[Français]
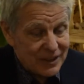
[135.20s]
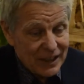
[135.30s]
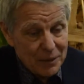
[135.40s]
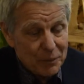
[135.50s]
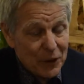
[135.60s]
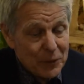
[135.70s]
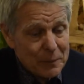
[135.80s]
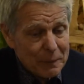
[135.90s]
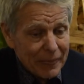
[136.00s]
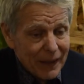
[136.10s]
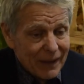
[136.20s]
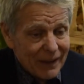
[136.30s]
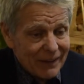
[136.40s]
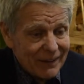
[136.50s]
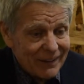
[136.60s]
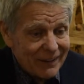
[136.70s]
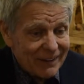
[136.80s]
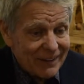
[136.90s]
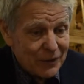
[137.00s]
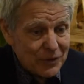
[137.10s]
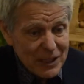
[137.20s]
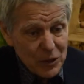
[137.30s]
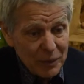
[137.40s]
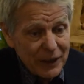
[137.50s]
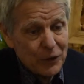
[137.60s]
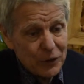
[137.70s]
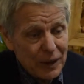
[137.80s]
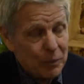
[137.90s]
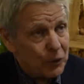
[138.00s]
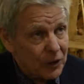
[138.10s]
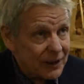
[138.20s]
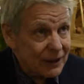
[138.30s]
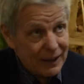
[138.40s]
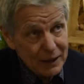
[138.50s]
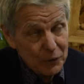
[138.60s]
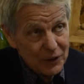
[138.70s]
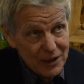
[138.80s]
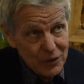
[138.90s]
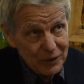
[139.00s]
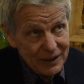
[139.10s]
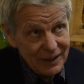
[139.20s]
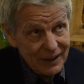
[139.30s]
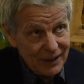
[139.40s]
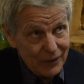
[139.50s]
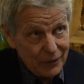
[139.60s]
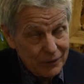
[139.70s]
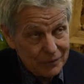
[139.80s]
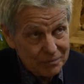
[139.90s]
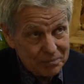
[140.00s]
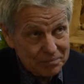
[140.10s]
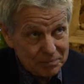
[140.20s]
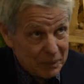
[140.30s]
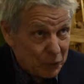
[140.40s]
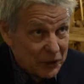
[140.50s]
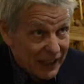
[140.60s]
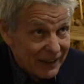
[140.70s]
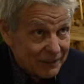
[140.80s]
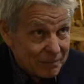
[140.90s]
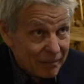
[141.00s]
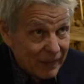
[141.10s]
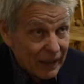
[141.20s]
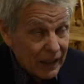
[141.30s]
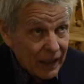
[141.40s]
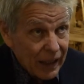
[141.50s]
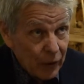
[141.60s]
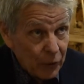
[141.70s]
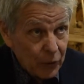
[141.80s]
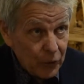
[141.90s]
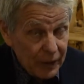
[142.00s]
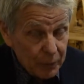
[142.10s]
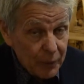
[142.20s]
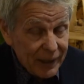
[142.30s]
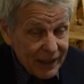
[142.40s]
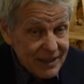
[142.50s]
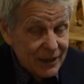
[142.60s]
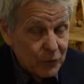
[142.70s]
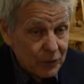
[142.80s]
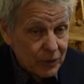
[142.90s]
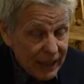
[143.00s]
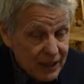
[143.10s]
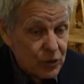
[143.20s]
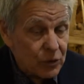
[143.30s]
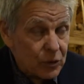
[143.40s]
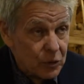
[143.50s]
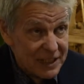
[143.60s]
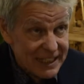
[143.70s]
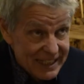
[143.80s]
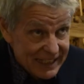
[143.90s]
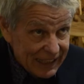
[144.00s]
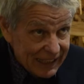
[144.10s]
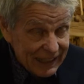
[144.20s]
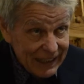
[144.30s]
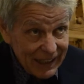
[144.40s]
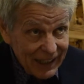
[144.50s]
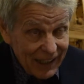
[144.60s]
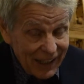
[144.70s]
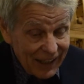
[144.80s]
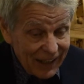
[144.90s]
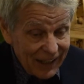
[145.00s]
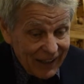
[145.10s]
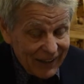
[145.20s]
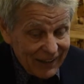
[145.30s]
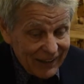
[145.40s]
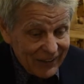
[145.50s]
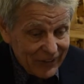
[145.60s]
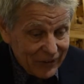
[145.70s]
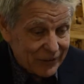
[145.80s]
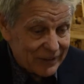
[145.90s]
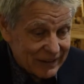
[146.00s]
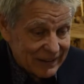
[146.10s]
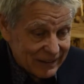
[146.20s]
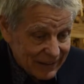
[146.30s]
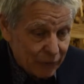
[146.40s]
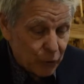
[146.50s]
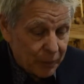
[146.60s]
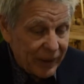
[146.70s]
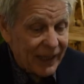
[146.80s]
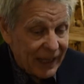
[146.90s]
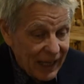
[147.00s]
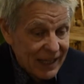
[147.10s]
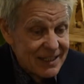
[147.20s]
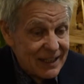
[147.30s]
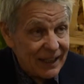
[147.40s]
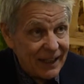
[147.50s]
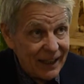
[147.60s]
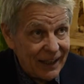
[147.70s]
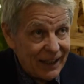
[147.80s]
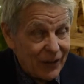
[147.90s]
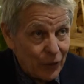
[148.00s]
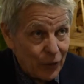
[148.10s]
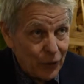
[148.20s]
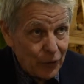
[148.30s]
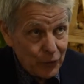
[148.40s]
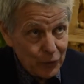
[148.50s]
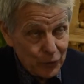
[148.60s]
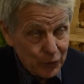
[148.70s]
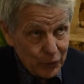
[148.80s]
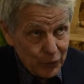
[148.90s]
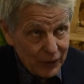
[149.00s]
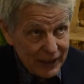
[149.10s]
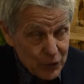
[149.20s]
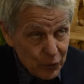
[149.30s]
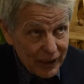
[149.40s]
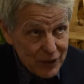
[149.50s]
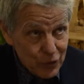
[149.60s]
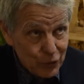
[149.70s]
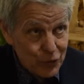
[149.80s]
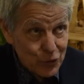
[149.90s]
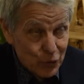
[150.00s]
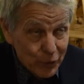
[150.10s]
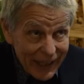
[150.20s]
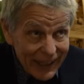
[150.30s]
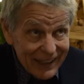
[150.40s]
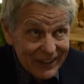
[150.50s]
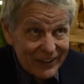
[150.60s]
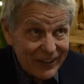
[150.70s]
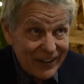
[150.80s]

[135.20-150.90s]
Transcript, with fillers: éléments, il nous a semblé que la porte d'entrée de l'alimentation était primordiale. Alors la première action consistait à euh, développer et installer euh, une restauration scolaire